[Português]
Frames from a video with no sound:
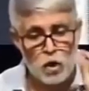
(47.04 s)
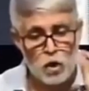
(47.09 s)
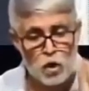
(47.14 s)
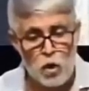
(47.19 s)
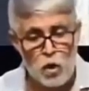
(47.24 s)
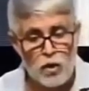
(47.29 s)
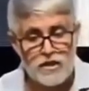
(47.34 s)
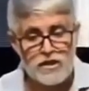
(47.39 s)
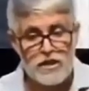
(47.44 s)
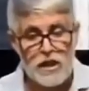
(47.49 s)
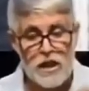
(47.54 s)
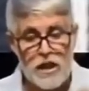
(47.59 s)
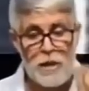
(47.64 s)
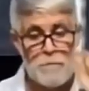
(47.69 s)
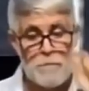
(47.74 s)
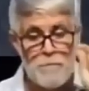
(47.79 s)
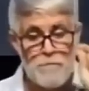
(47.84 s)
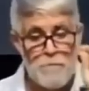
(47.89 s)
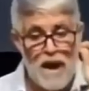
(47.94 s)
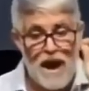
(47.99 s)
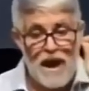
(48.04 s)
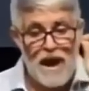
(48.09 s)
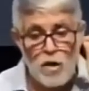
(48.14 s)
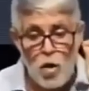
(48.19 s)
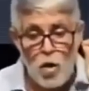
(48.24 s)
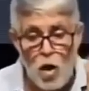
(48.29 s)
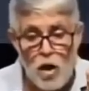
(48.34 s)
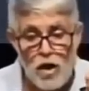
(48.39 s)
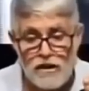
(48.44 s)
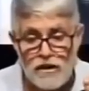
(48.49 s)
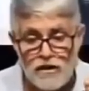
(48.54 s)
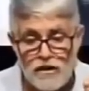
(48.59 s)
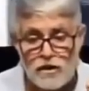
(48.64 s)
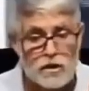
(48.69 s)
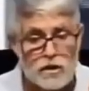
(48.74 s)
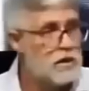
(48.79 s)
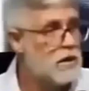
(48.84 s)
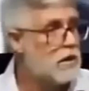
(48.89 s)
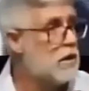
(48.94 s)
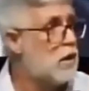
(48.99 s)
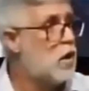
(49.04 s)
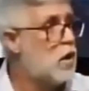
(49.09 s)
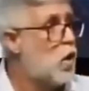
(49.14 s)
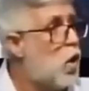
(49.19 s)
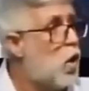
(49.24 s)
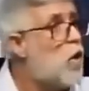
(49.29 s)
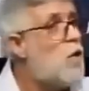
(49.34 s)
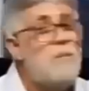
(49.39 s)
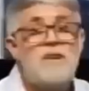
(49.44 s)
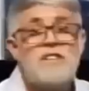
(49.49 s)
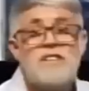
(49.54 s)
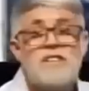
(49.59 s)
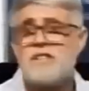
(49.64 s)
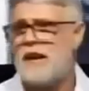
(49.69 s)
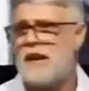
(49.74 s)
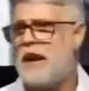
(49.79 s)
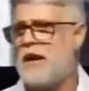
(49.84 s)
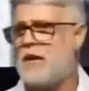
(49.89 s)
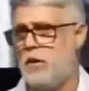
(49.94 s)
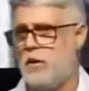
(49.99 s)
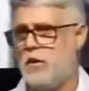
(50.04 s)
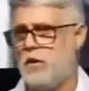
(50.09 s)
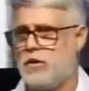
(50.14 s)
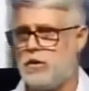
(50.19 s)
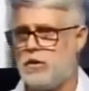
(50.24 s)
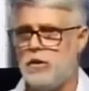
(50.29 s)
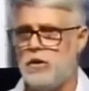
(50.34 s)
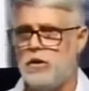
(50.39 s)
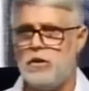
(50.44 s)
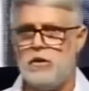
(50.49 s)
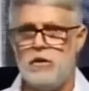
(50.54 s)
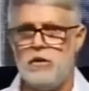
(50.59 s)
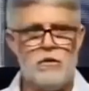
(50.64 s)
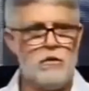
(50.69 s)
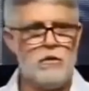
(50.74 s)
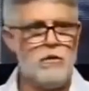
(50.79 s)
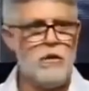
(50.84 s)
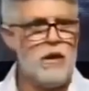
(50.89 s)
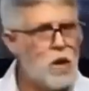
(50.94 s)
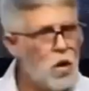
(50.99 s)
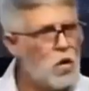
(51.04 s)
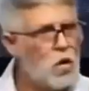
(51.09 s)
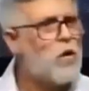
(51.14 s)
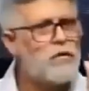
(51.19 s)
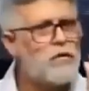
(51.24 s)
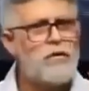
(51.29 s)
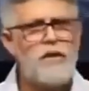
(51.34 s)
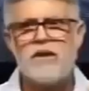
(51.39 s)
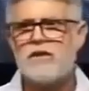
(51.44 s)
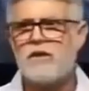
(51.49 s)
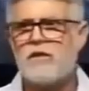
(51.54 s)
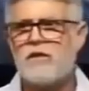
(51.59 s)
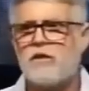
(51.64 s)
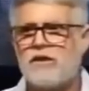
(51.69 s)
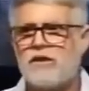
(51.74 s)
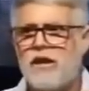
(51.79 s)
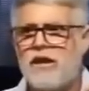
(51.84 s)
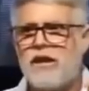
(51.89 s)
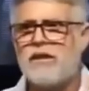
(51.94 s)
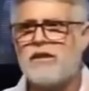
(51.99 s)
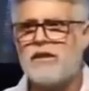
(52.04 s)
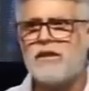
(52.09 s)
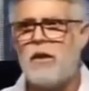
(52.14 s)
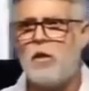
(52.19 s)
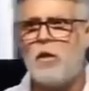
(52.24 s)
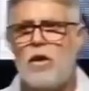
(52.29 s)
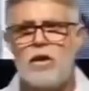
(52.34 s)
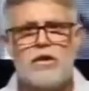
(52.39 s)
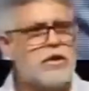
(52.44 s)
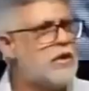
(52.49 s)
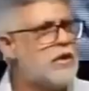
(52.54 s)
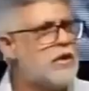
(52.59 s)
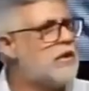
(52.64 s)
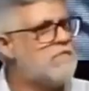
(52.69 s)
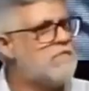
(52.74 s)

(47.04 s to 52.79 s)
dos maiores obstáculos que eu confesso a você que até hoje